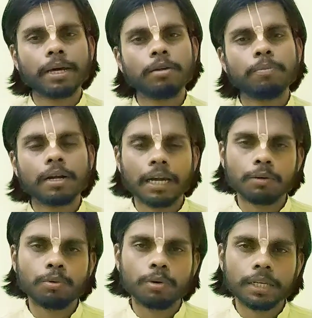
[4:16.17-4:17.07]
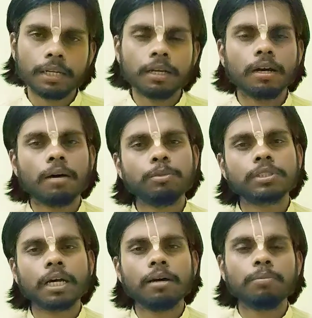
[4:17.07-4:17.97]
हमारे ऊपर लागू होंगी
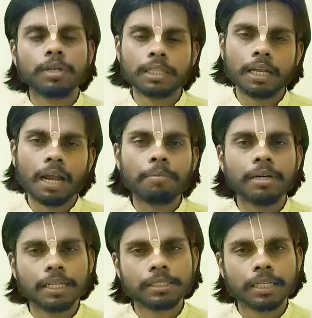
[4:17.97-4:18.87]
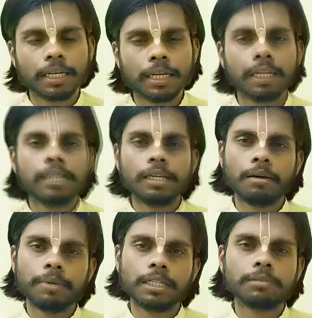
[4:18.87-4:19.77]
हम उसका पुण्यता लाभ ले सकेंगे
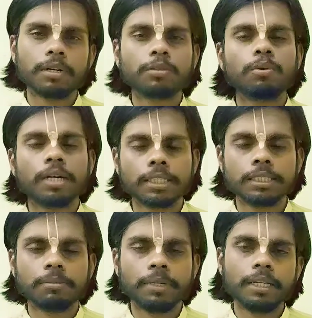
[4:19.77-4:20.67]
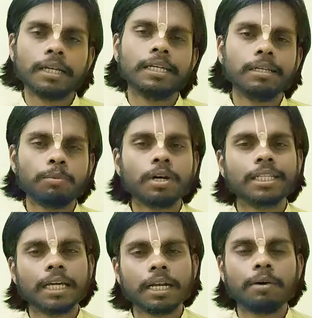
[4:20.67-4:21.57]
इसलिए हमें इस व्रत को करते समय
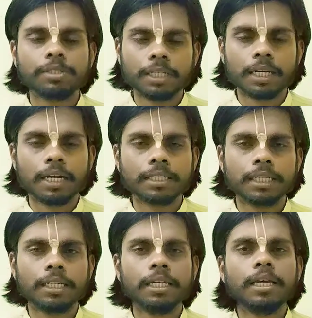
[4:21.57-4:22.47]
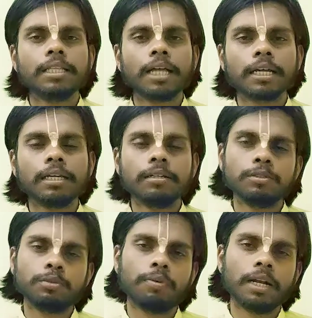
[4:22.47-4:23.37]
नियमों का ध्यान अवश्य रखना चाहिए
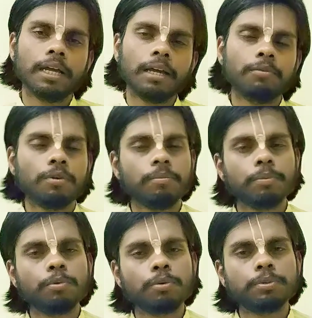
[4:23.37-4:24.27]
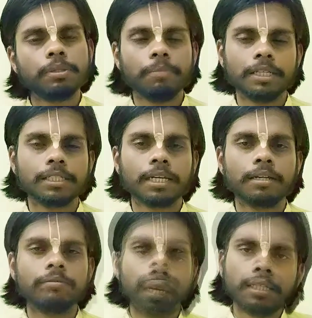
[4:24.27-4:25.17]
ताकि जो फल है वो हमें पूर्ण रूप से मिल
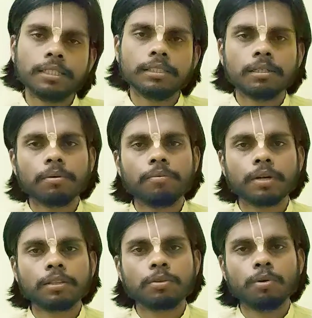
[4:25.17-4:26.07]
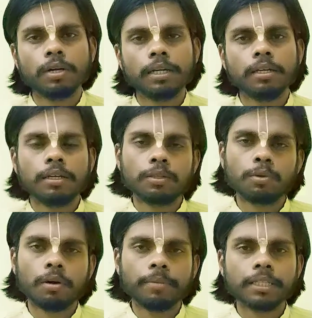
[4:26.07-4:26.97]
सके अगले दिन जब हम व्रत खोलें
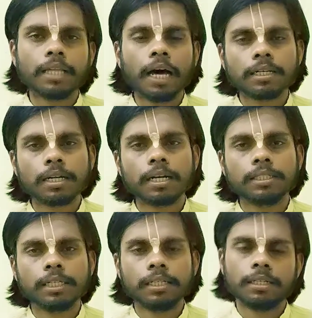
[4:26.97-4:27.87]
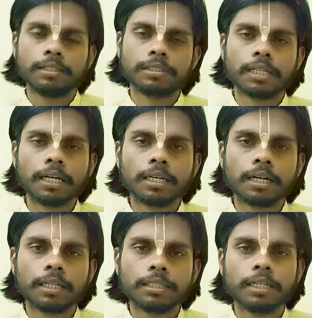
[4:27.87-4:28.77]
तो हमें दान करना चाहिए स्नान
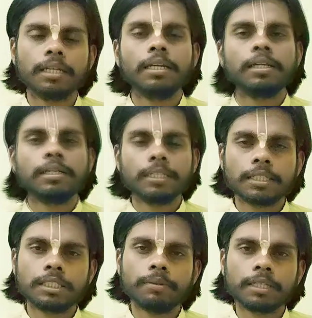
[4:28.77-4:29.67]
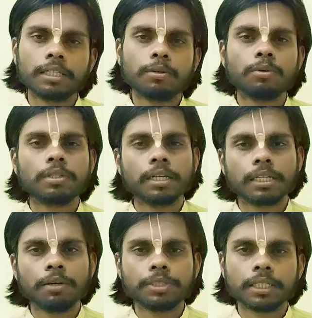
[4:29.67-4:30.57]
करना चाहिए यदि किसी व्यक्ति को
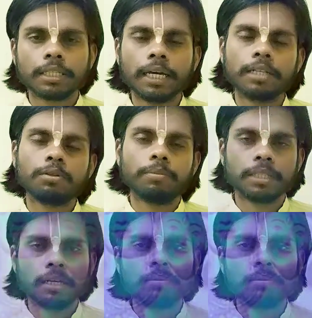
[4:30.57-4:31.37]
धन की आवश्यकता है तो हमें